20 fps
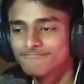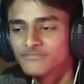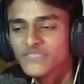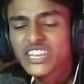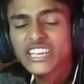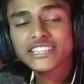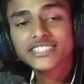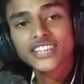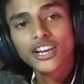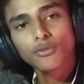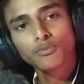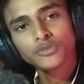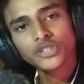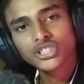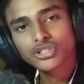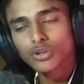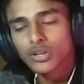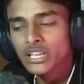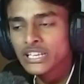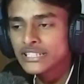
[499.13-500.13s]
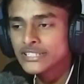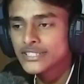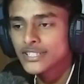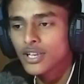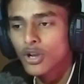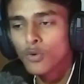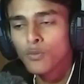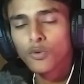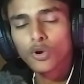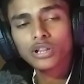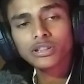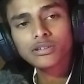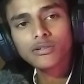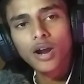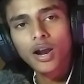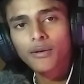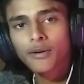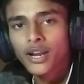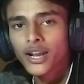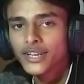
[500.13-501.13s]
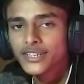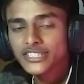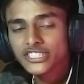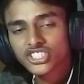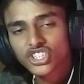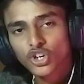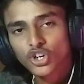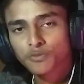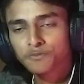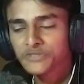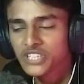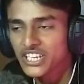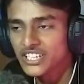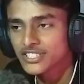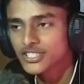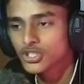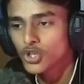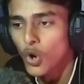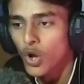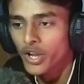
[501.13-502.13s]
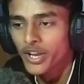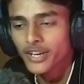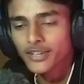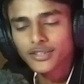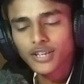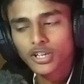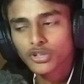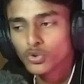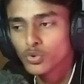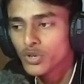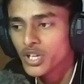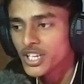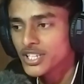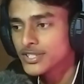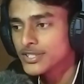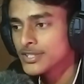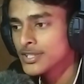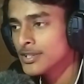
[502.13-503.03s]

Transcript: নিচে অবধি চলে এসছি কেউ বলতে পারবে না নিচে অবধি এসছে অনেকটাই দূরে এসছি